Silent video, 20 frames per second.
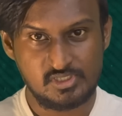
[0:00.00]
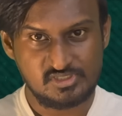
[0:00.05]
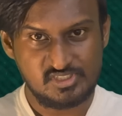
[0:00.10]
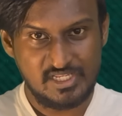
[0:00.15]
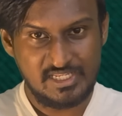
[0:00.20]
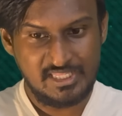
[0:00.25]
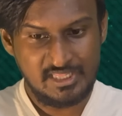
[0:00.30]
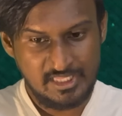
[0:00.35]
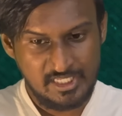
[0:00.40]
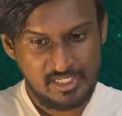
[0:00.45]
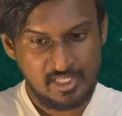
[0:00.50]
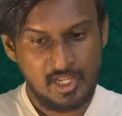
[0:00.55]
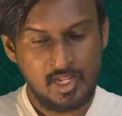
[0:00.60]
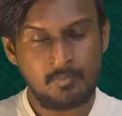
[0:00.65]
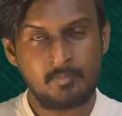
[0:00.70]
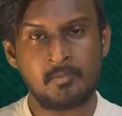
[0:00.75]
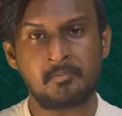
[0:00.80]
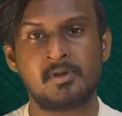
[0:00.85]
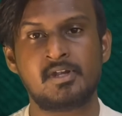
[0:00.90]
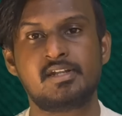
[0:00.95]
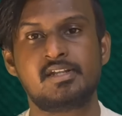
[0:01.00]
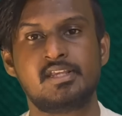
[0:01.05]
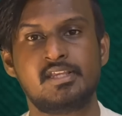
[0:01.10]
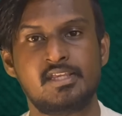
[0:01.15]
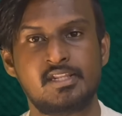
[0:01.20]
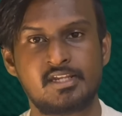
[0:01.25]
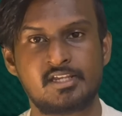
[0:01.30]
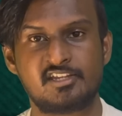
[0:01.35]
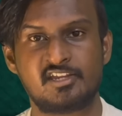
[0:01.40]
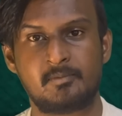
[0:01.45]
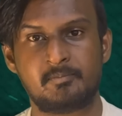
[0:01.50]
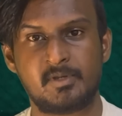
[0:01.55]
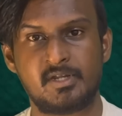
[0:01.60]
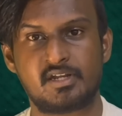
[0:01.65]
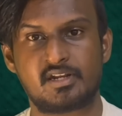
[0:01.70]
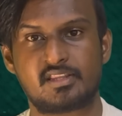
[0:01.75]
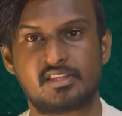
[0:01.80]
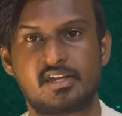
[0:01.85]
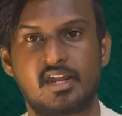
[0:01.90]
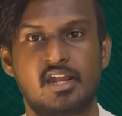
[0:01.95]
ஸோ இந்த கேப்பபிலிட்டி இருக்குது
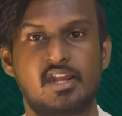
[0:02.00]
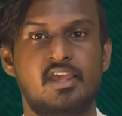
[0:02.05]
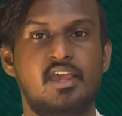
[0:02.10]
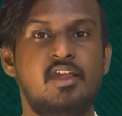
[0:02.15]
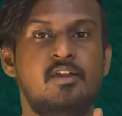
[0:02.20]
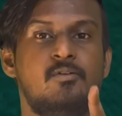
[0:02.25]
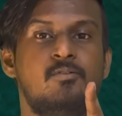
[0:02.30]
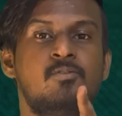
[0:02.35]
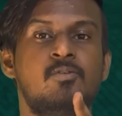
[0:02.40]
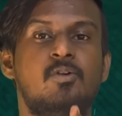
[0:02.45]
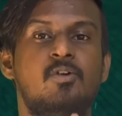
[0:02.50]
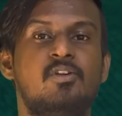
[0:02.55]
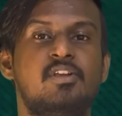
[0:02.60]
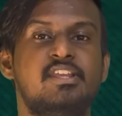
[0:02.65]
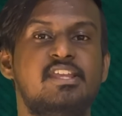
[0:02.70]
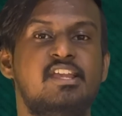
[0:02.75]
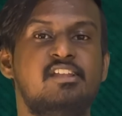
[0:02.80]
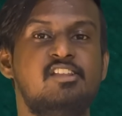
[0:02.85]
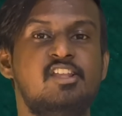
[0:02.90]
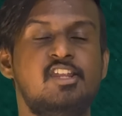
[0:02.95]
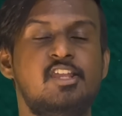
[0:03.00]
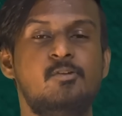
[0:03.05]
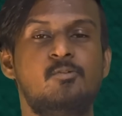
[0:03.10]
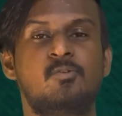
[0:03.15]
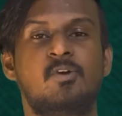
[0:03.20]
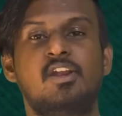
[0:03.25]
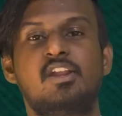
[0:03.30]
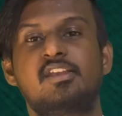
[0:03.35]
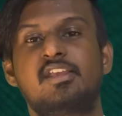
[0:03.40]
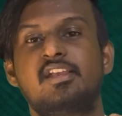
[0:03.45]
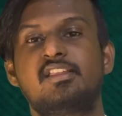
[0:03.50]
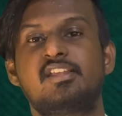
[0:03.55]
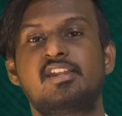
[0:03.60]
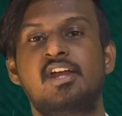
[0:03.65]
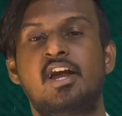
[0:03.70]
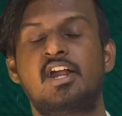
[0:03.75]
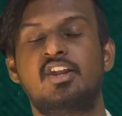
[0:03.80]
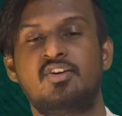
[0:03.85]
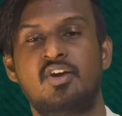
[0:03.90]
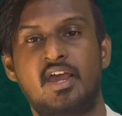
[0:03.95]
அப்படின்றதுனால உங்களோட எதிரி உங்களுக்கு
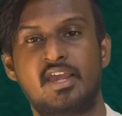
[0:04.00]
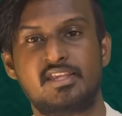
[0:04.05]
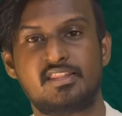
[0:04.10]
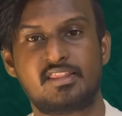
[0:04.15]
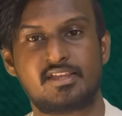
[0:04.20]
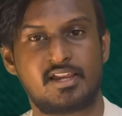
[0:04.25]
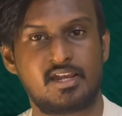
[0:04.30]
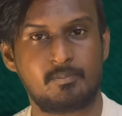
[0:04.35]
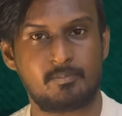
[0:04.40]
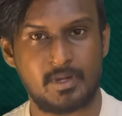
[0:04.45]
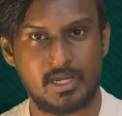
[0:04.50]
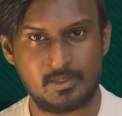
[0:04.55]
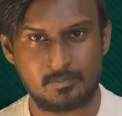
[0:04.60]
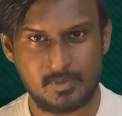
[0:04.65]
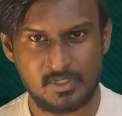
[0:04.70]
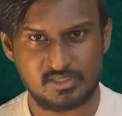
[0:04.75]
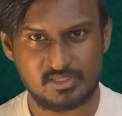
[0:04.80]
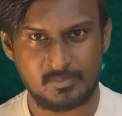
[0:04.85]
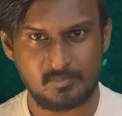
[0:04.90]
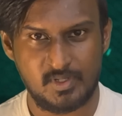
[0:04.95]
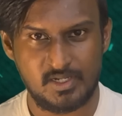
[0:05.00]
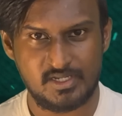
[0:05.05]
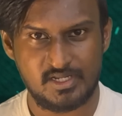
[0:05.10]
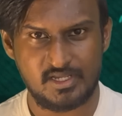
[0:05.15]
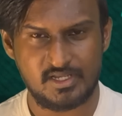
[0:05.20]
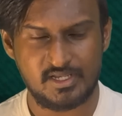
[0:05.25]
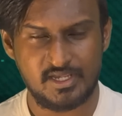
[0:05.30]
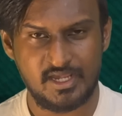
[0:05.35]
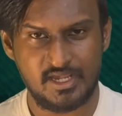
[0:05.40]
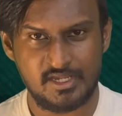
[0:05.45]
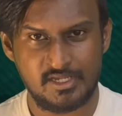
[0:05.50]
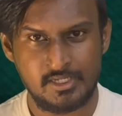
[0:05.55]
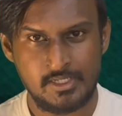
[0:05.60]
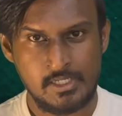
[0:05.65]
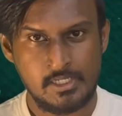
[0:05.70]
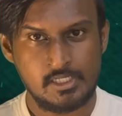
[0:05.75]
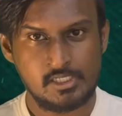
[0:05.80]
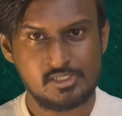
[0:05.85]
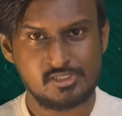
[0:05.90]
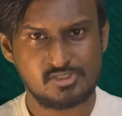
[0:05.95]
எதிராக அணு ஆயுதங்களை பயன்படுத்த மாட்டாங்க
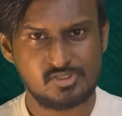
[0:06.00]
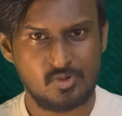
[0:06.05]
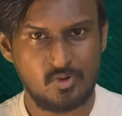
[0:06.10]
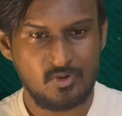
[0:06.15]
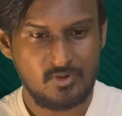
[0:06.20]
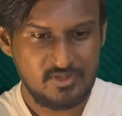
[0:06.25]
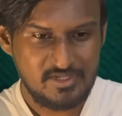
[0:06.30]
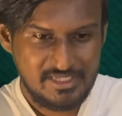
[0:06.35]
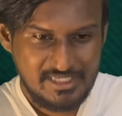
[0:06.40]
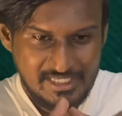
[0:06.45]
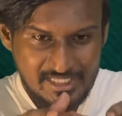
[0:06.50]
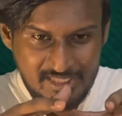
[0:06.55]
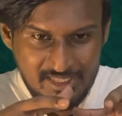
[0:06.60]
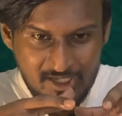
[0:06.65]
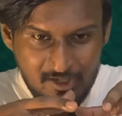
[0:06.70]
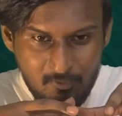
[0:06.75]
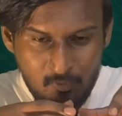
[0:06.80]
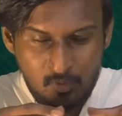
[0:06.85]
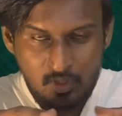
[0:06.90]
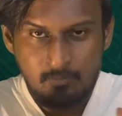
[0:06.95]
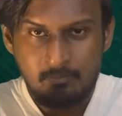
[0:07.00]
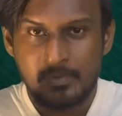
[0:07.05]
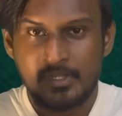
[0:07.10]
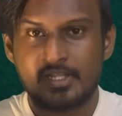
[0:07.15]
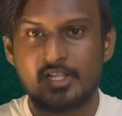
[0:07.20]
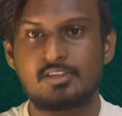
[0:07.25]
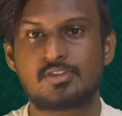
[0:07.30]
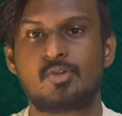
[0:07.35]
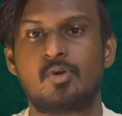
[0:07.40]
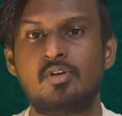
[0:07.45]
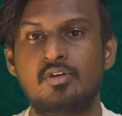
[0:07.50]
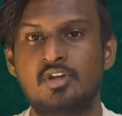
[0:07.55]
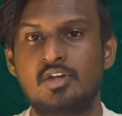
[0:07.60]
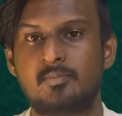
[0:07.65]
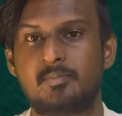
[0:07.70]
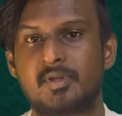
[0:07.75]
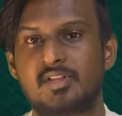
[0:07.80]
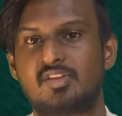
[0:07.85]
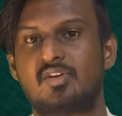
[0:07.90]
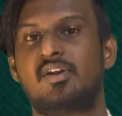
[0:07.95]
ஸோ இந்த குறிப்பிட்ட
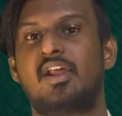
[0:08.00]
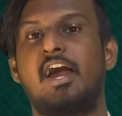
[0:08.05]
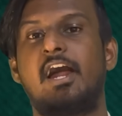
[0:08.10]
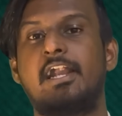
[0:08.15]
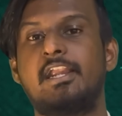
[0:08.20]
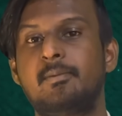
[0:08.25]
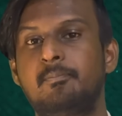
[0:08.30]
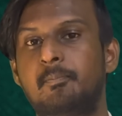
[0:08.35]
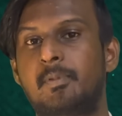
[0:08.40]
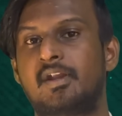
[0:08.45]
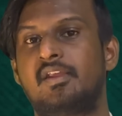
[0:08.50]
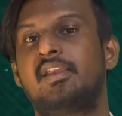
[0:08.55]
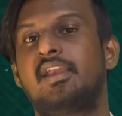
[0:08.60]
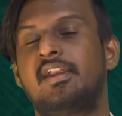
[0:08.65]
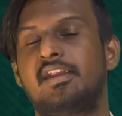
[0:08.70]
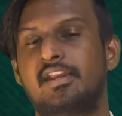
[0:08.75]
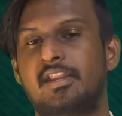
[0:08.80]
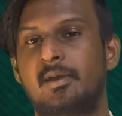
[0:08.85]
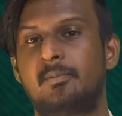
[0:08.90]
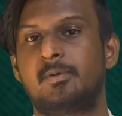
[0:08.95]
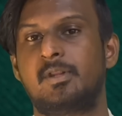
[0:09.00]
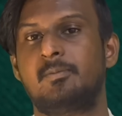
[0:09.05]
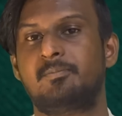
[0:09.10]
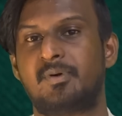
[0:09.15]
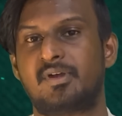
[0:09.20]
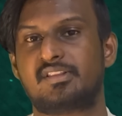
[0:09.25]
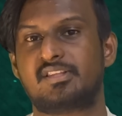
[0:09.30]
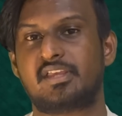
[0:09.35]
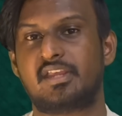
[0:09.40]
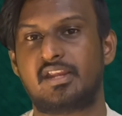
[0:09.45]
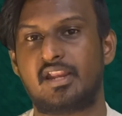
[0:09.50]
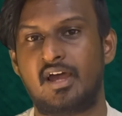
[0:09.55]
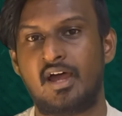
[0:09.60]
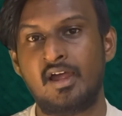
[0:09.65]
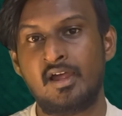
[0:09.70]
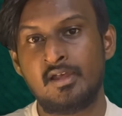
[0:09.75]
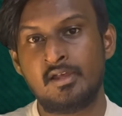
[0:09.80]
தொழில்நுட்பத்தோட அடிப்படையை என்ன அப்படின்னு பார்த்தீங்கன்னா